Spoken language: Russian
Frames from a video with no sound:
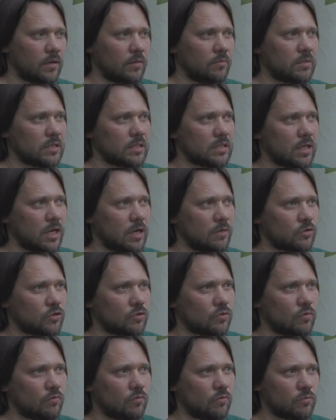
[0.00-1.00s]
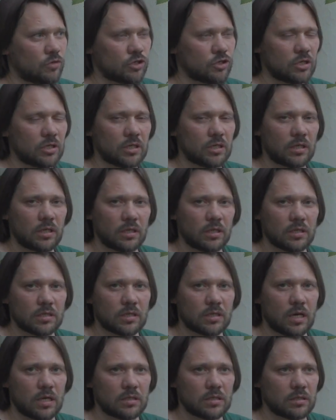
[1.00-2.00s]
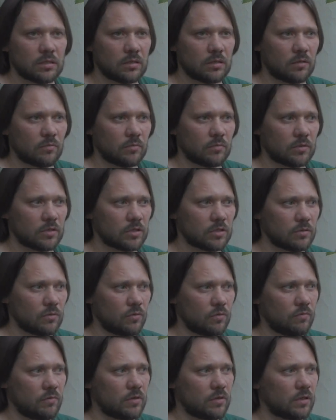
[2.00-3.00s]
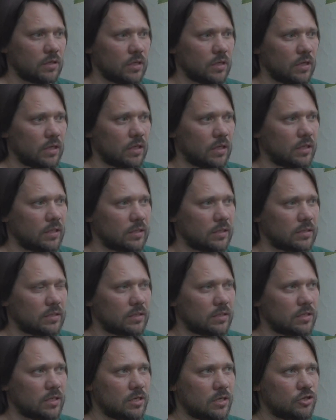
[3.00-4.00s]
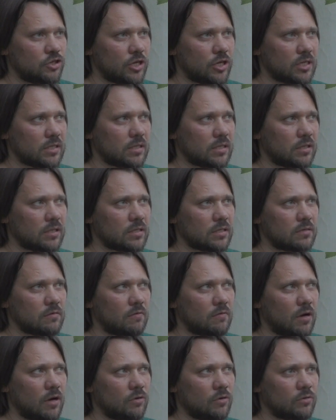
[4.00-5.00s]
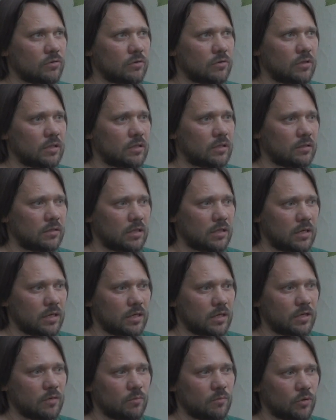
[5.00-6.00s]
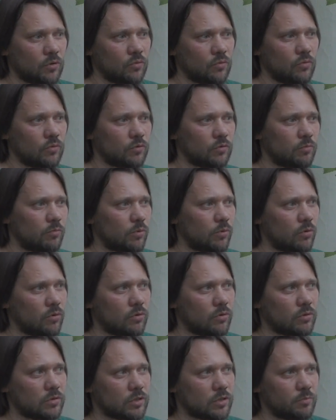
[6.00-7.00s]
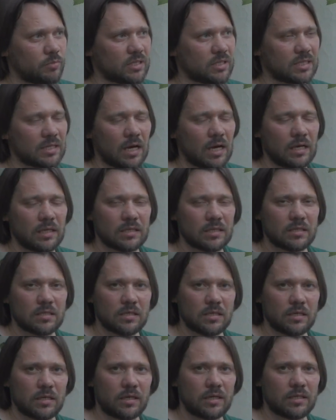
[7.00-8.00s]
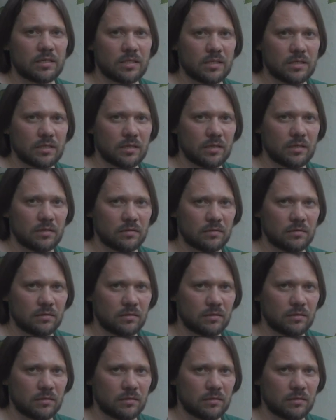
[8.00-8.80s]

Мы знаем, что в уменьшительно-ласкательном слове детей часто называют или именуют по специальности их родителей.